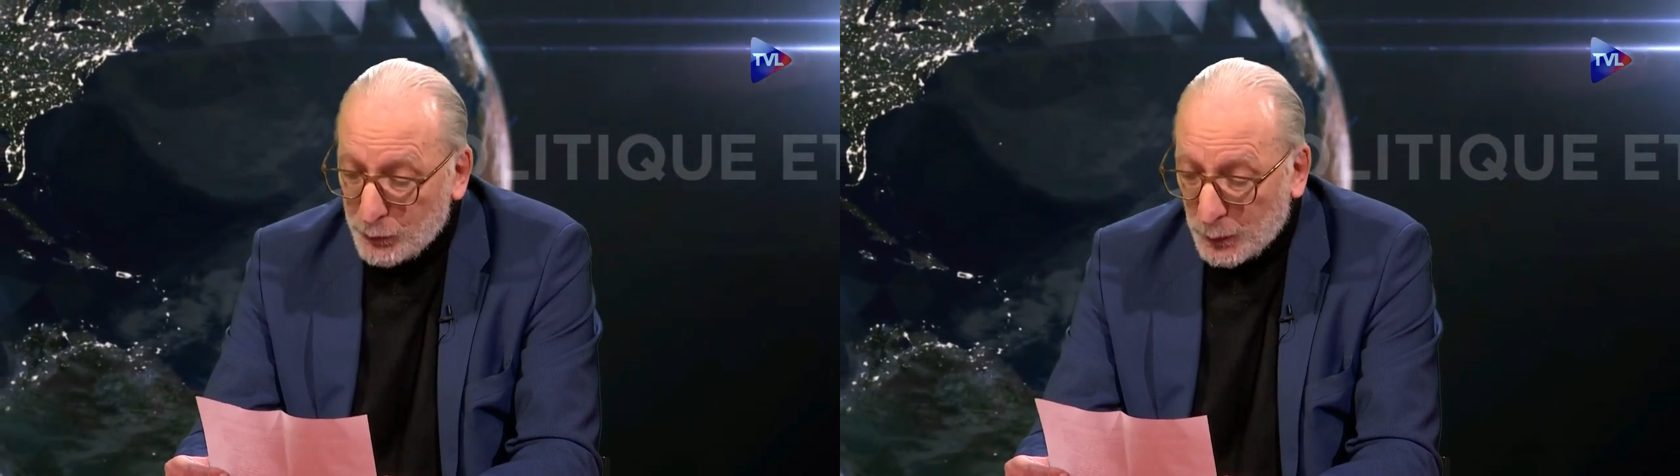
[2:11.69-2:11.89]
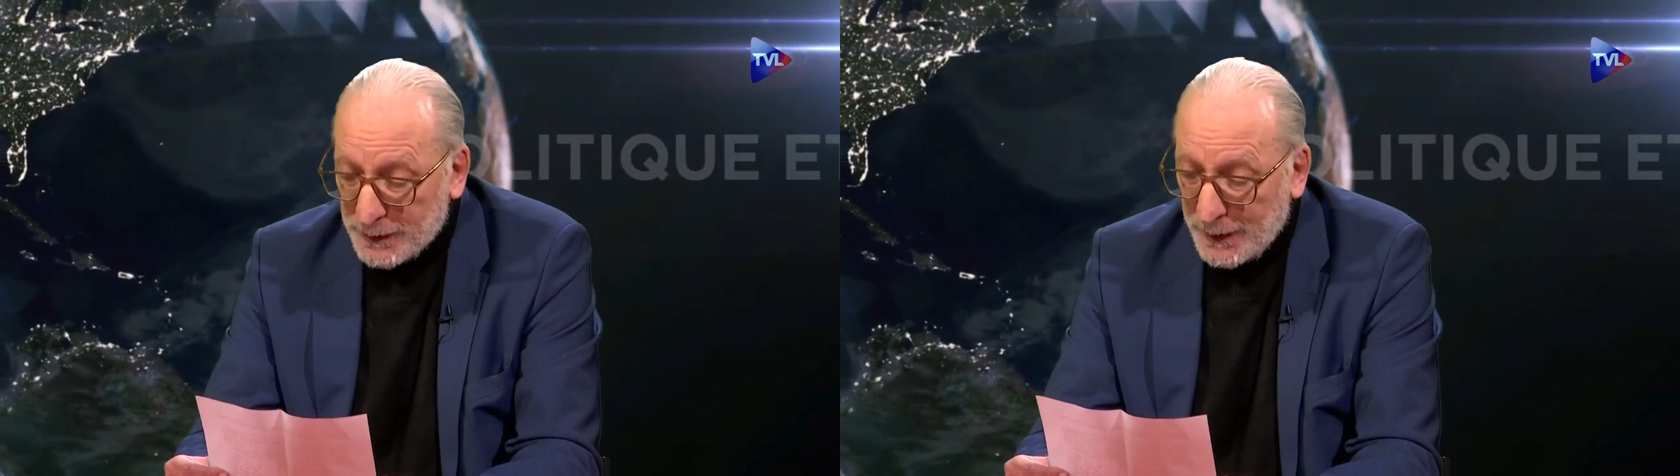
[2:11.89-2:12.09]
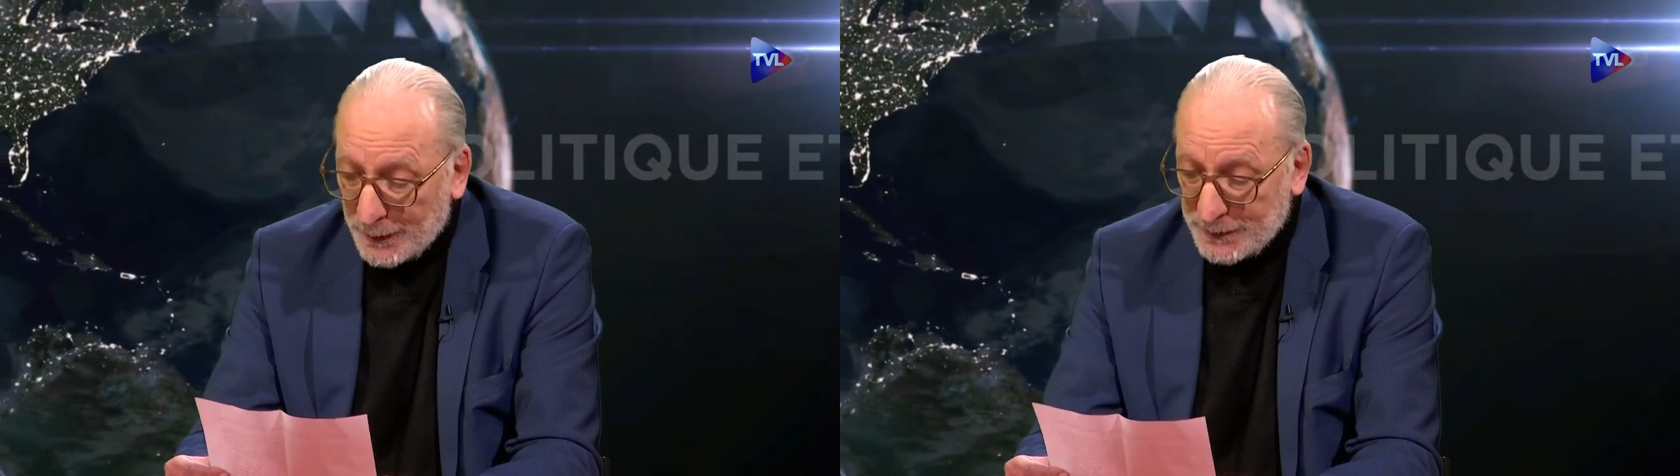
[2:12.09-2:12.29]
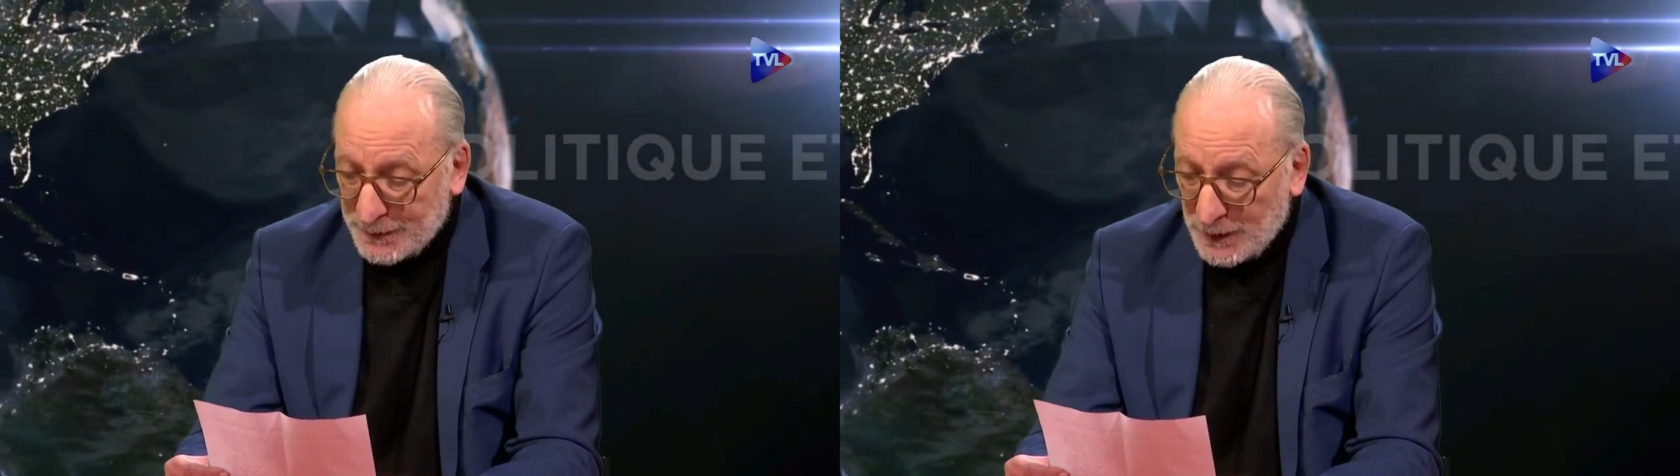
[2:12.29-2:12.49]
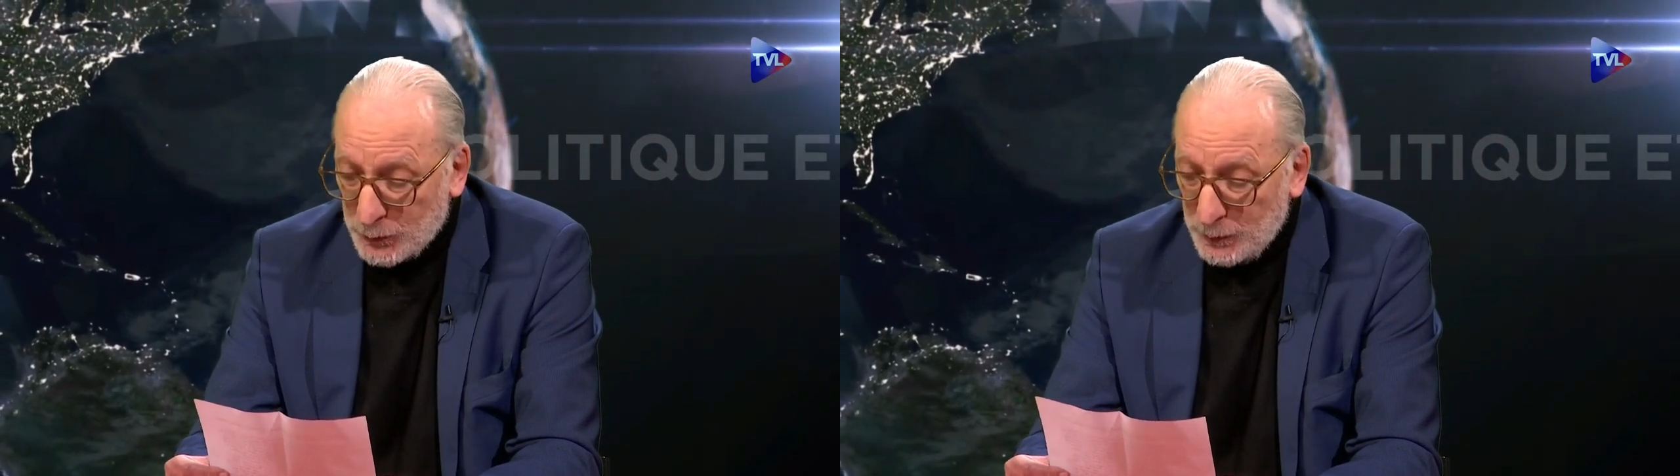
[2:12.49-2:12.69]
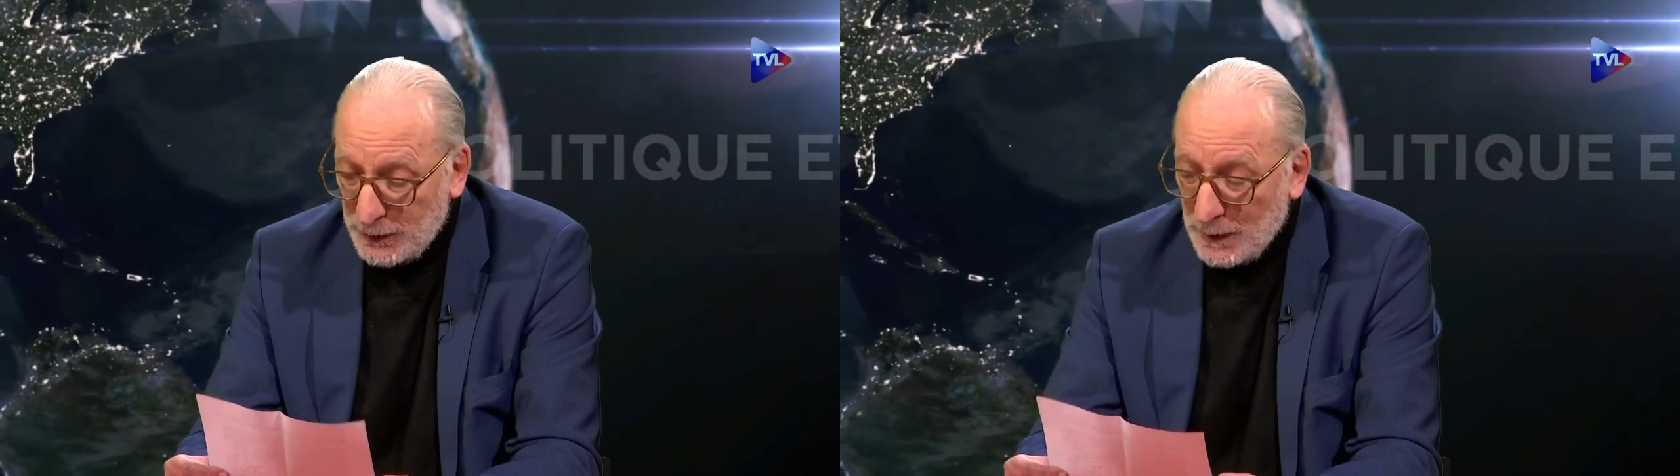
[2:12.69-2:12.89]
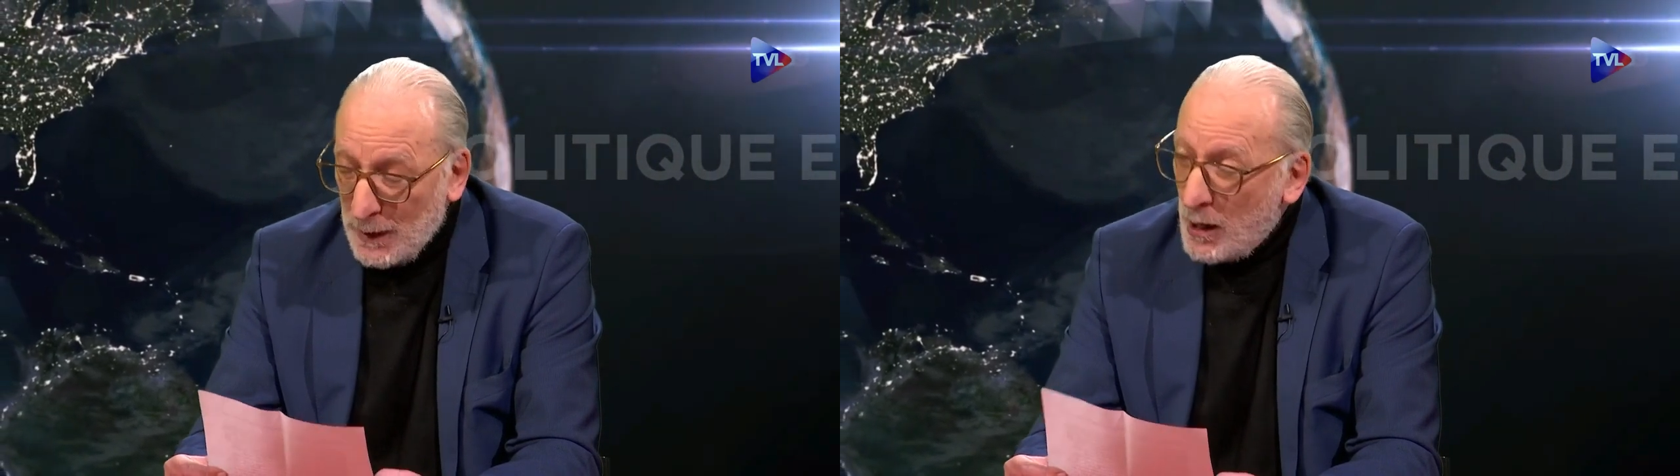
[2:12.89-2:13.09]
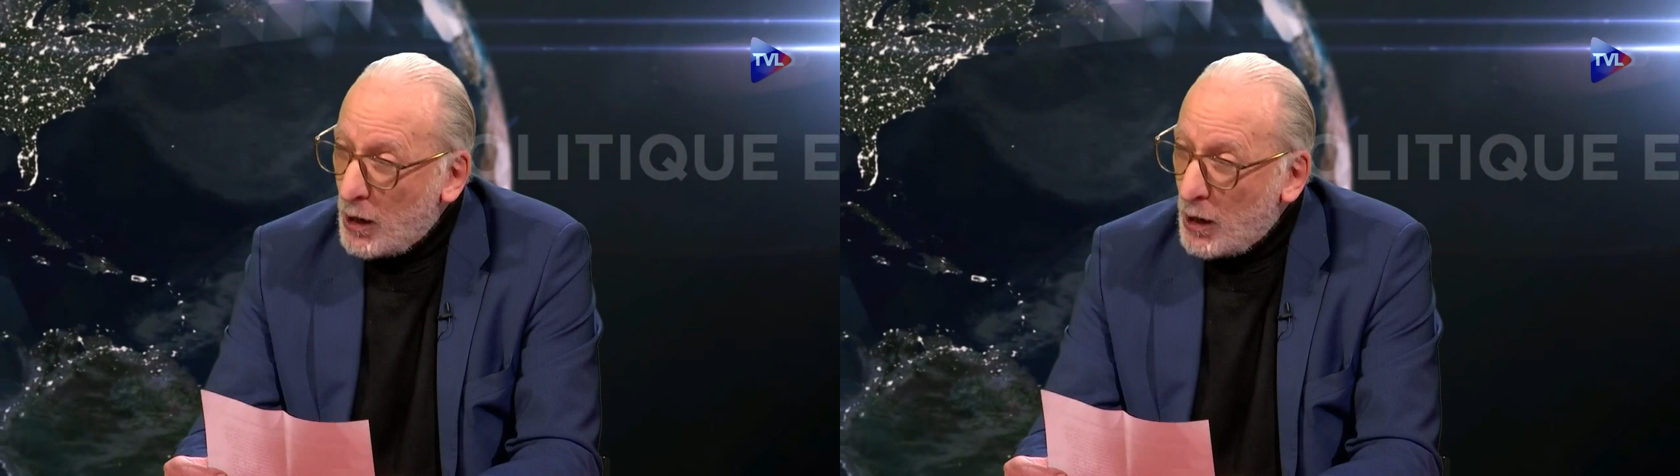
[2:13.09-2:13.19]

fruitières des États-Unis.